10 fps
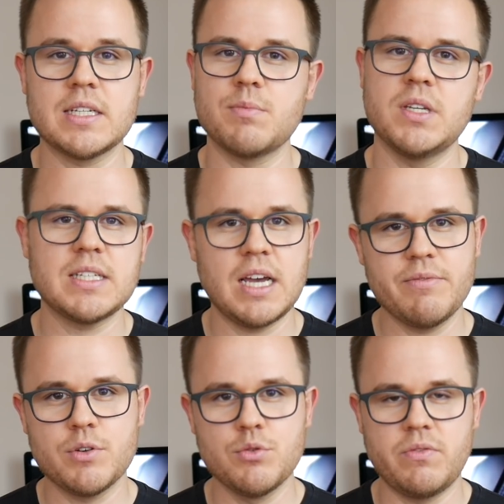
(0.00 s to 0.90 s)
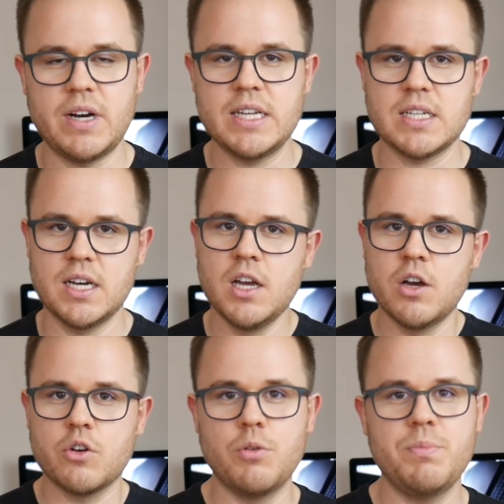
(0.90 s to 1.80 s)
dass man nicht einfach nur weiter
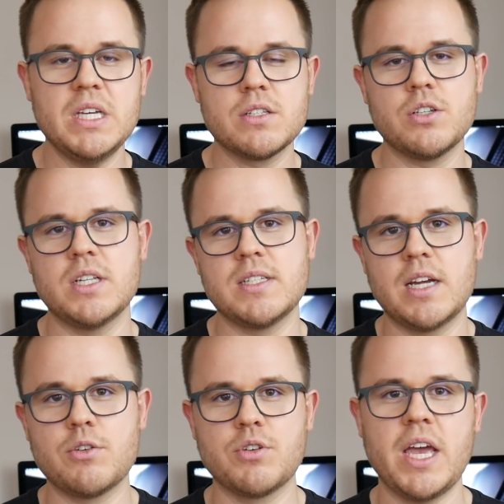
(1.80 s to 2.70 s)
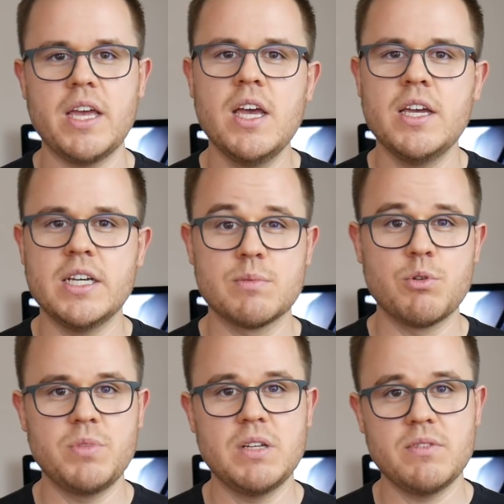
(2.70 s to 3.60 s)
kopiert, sondern sagt, okay, jetzt
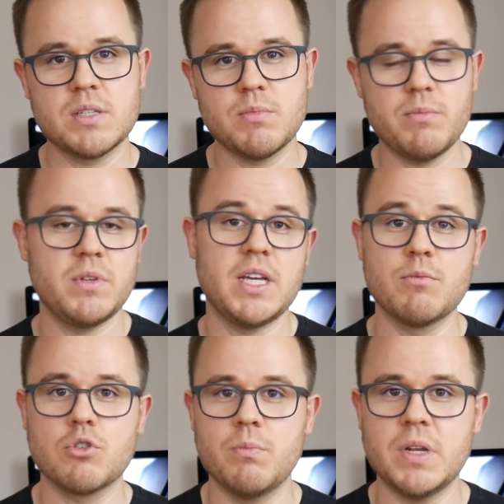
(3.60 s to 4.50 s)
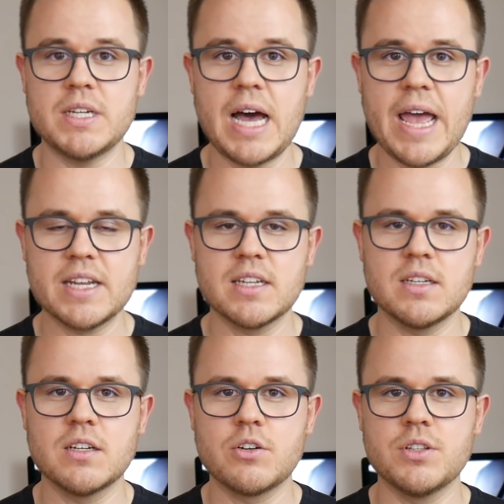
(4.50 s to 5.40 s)
probieren wir es mal mit einem komplett
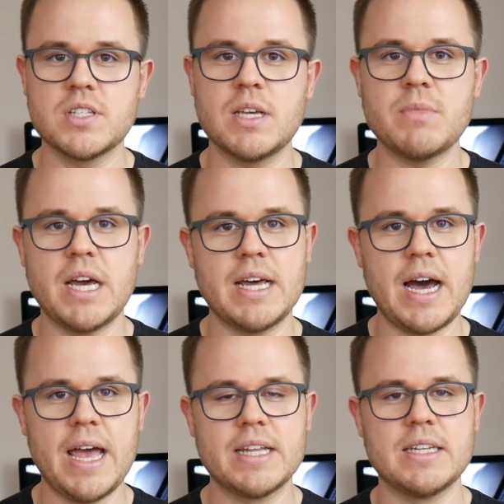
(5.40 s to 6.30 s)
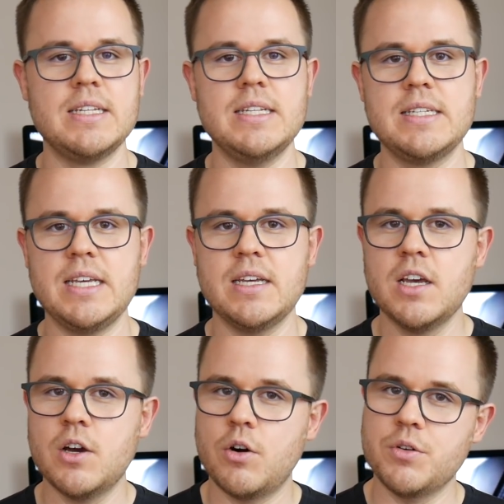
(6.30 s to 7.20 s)
eigenen Konzept, einer eigenen Idee
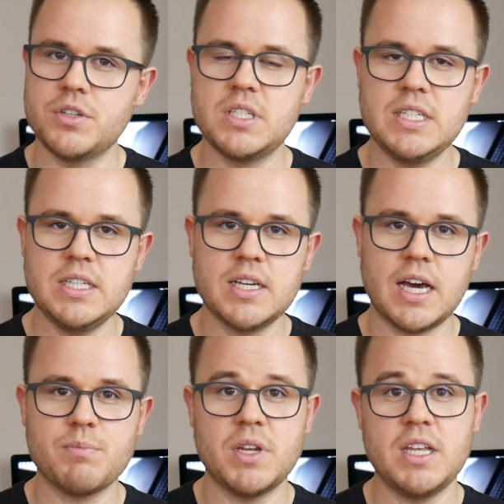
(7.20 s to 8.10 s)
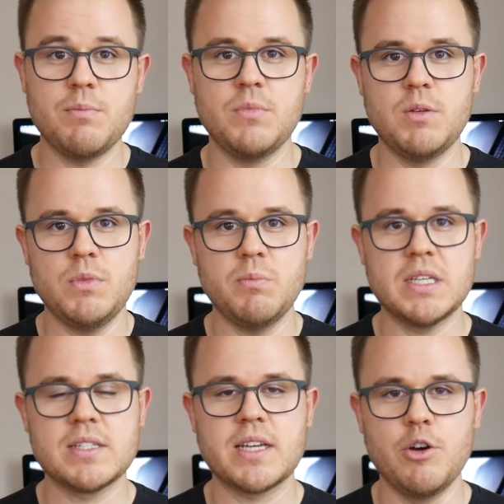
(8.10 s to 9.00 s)
und die hat man eben im
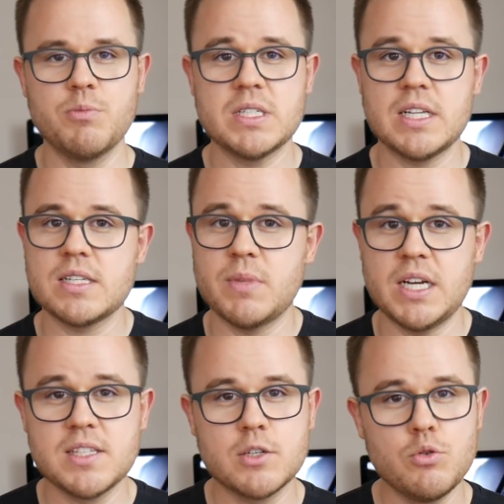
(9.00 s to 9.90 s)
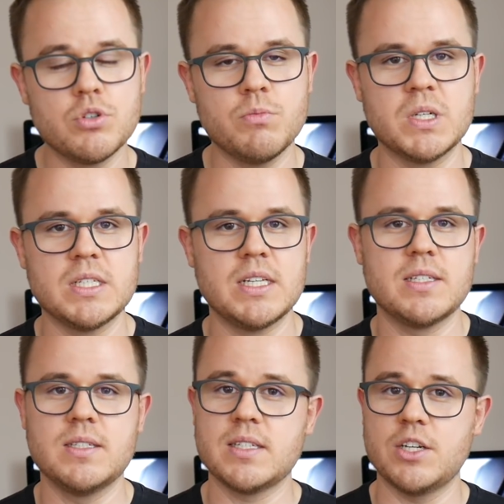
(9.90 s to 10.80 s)
Mimix 3 umgesetzt. Man hat sie gut
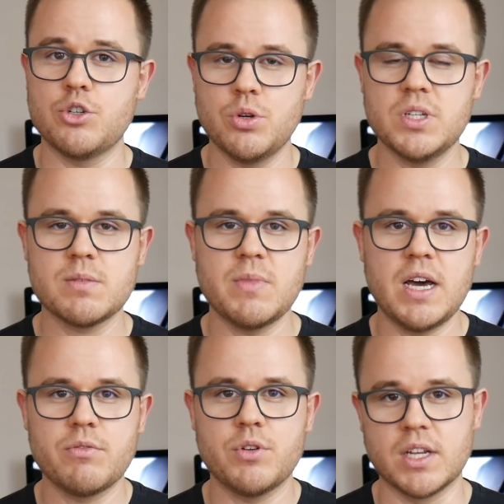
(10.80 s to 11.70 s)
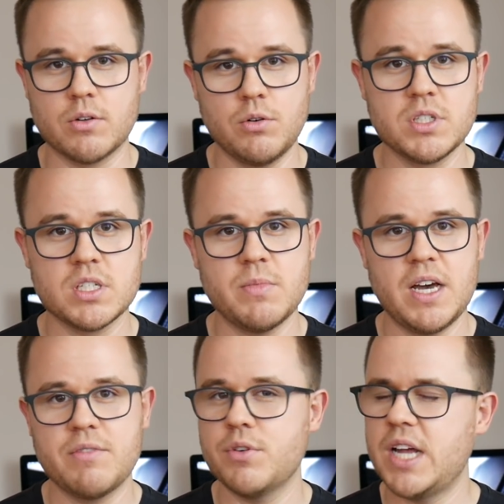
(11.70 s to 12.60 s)
umgesetzt. Es ist ein schönes Smartphone, ein großes
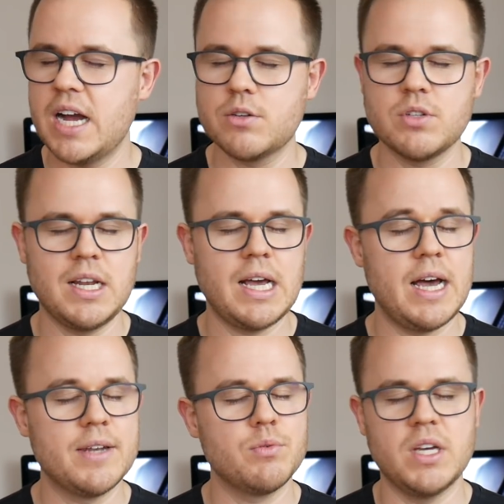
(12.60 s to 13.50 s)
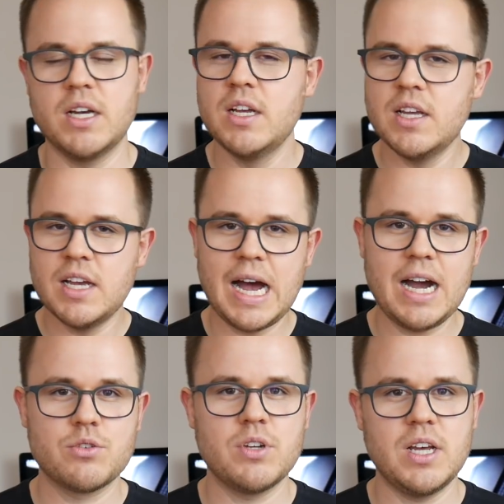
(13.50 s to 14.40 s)
Smartphone, aktuelle Hardware,
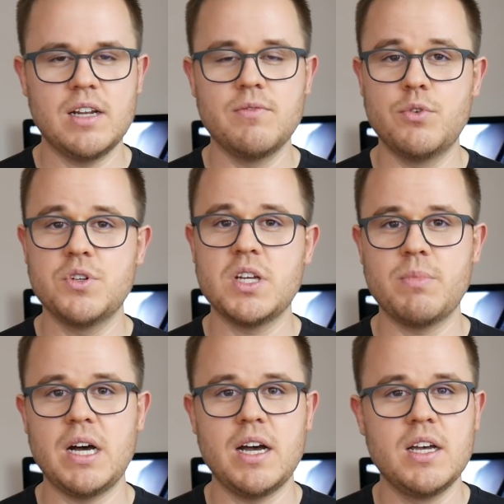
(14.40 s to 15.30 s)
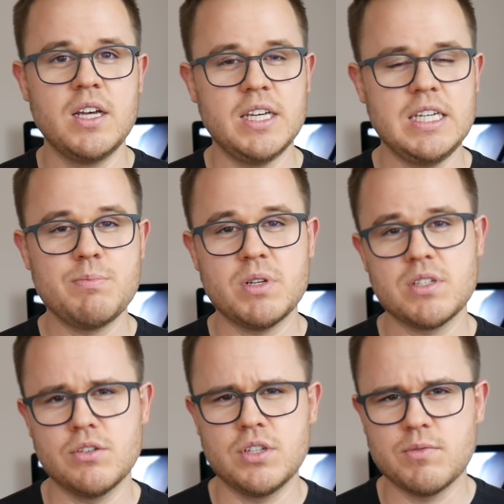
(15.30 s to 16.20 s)
aktuell wunderbar. Ich
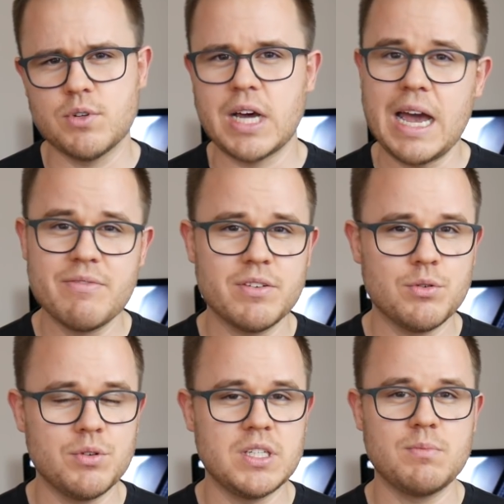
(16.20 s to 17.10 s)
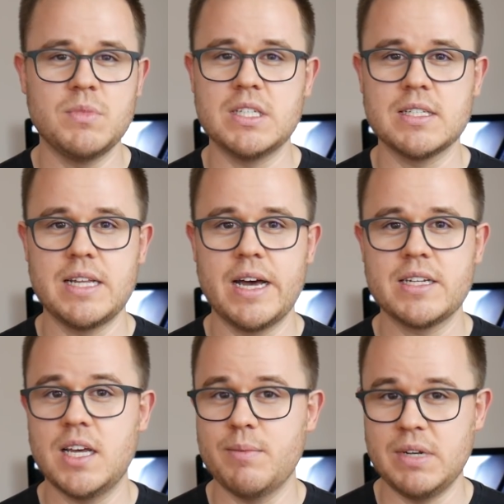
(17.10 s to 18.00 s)
persönlich würde einfach nur nicht mit diesen
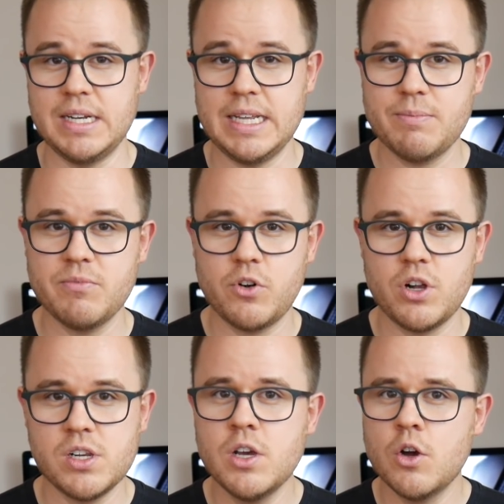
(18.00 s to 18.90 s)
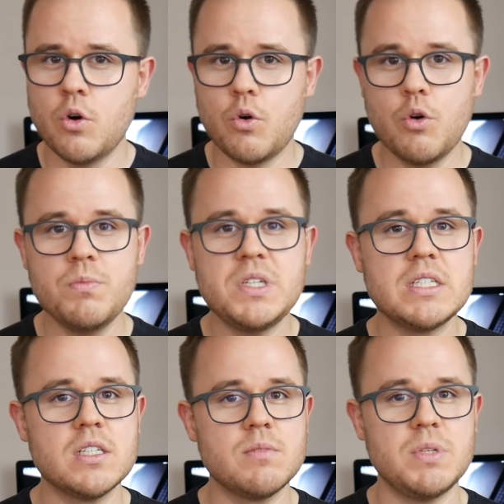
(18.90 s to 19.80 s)
Nachteilen leben wollen um
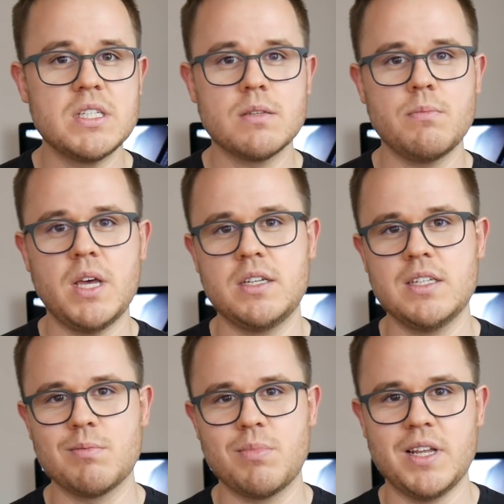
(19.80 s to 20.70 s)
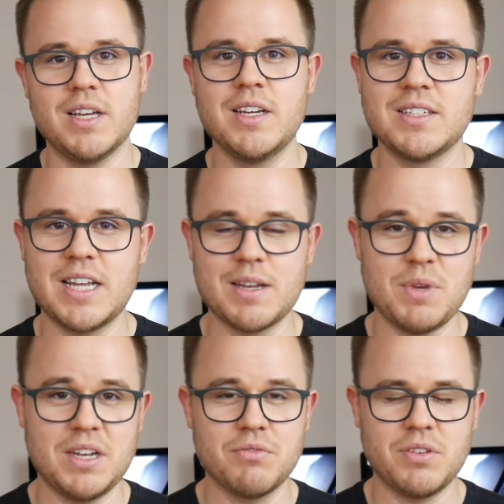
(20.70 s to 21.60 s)
dieses bisschen mehr Display dann
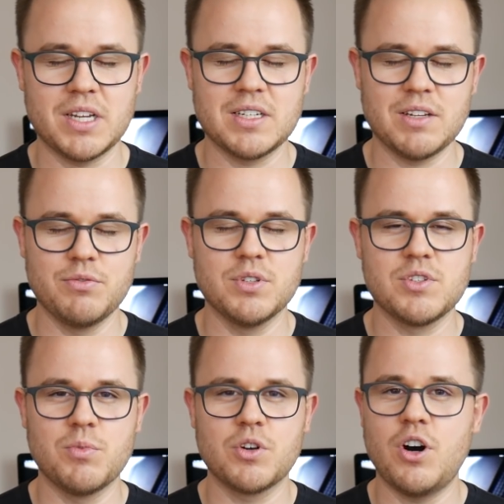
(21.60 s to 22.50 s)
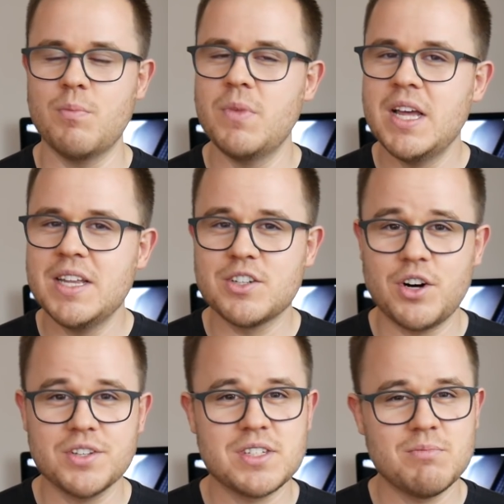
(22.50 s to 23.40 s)
im Endeffekt dafür zu bekommen.
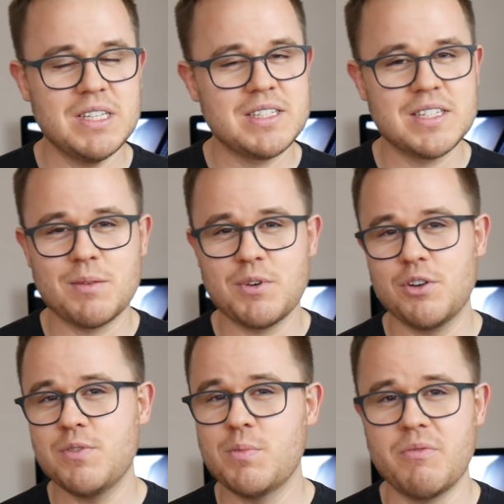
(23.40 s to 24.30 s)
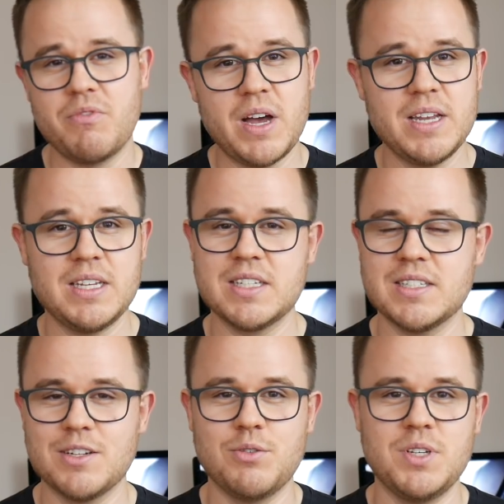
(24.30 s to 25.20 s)
Trotzdem ist es aber auch wie beim Find
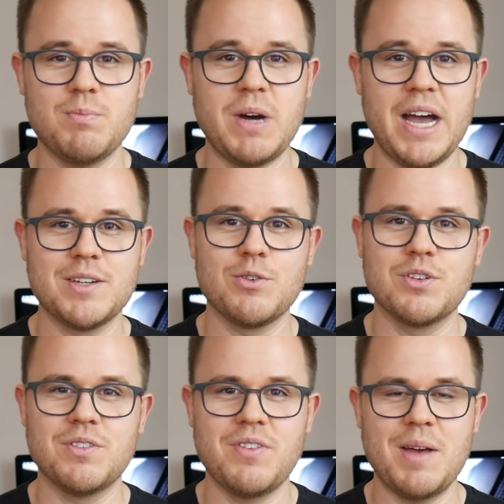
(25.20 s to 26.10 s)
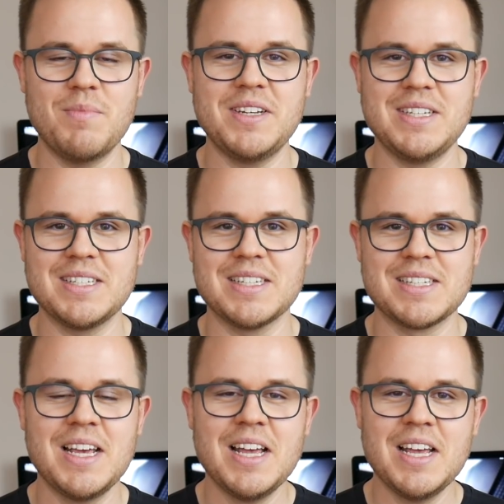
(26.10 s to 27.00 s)
X natürlich beeindruckend, wenn man
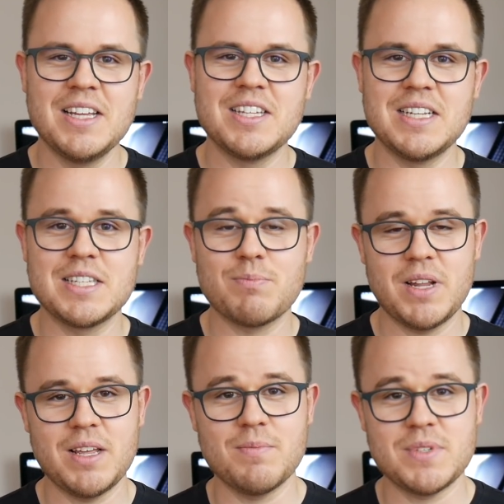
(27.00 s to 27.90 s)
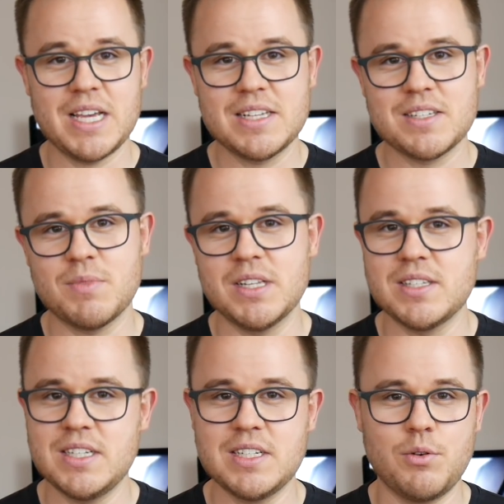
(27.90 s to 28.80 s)
dieses Display das erste Mal
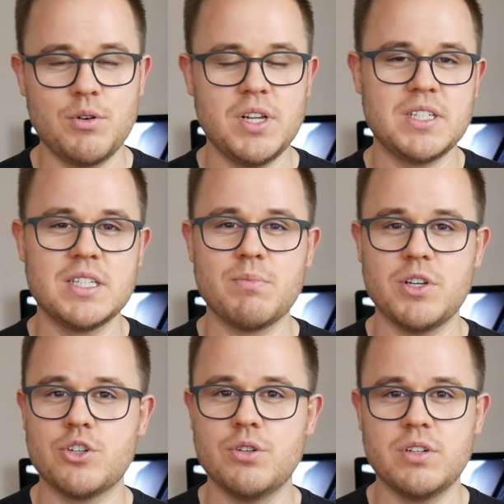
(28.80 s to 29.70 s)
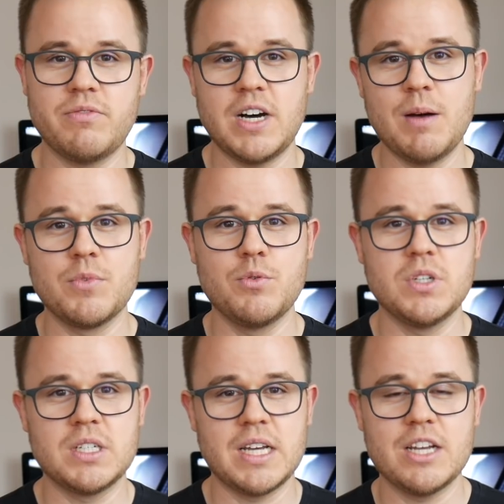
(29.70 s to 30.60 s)
sieht. OLED-Display, schöne Farben,
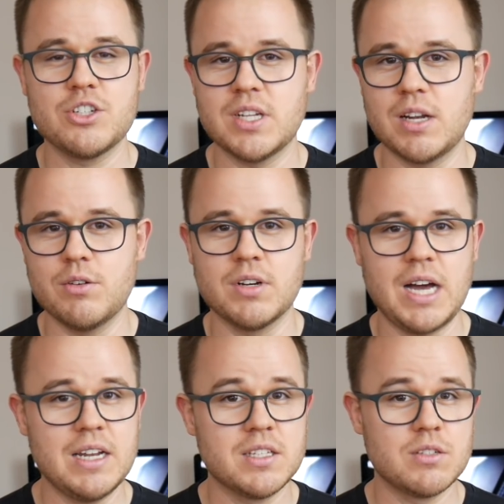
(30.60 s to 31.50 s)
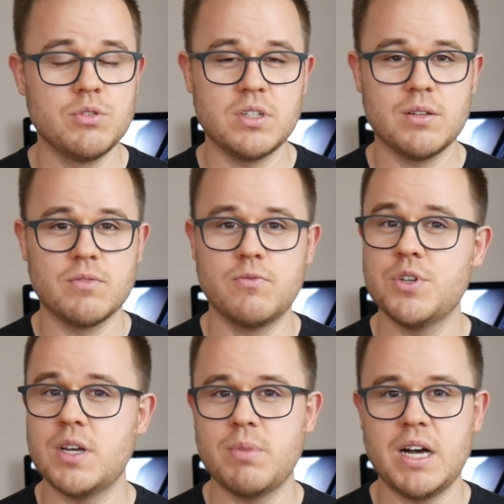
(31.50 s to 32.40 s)
gute Darstellung, alles
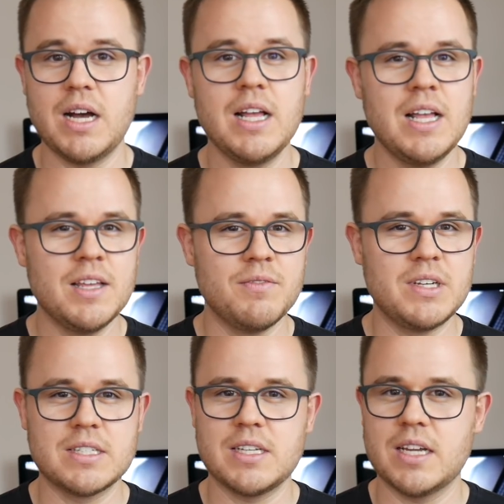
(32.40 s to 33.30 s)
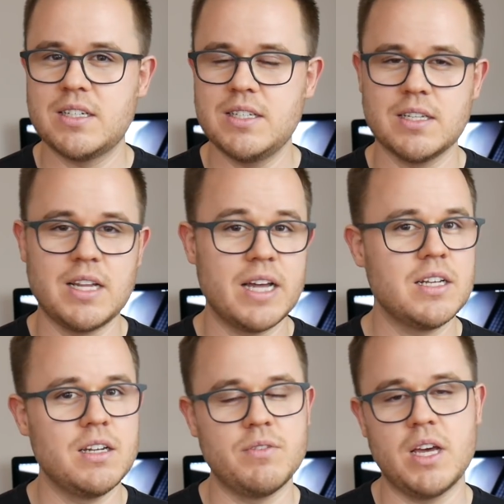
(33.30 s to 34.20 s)
wunderbar. Wie gesagt, diese
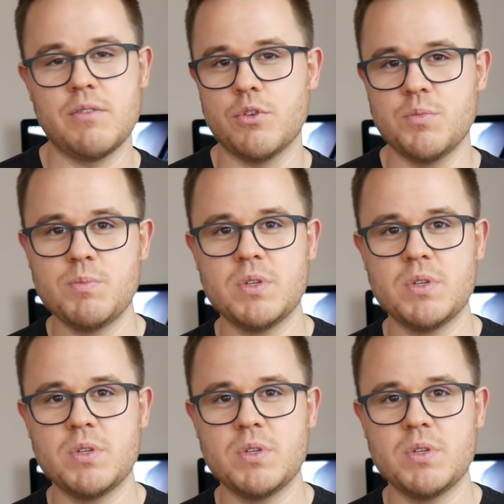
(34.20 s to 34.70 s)
Nachteile wären für mich